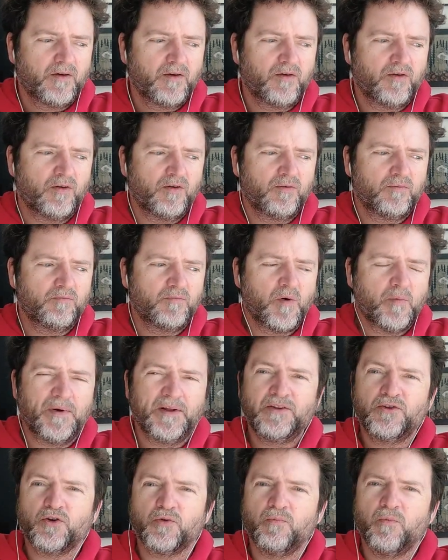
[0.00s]
con
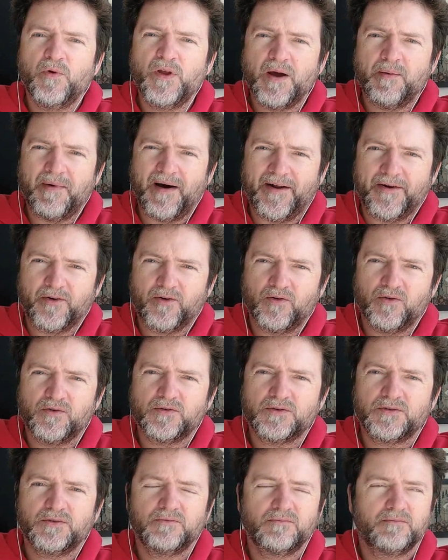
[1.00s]
momentos muy
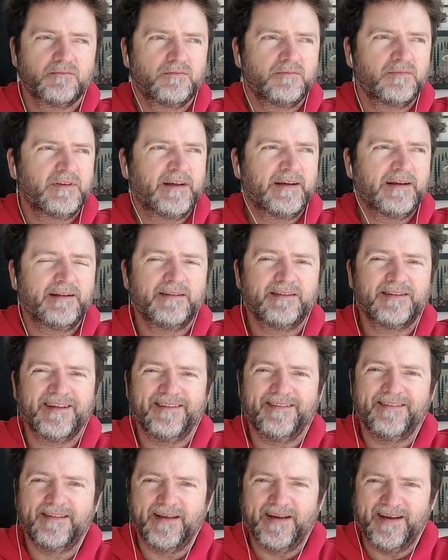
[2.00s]
amargos de
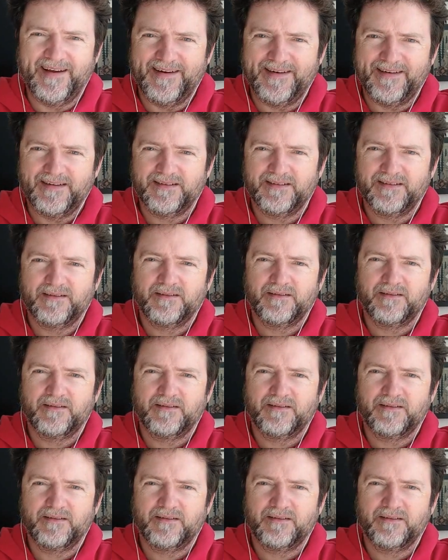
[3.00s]
entender,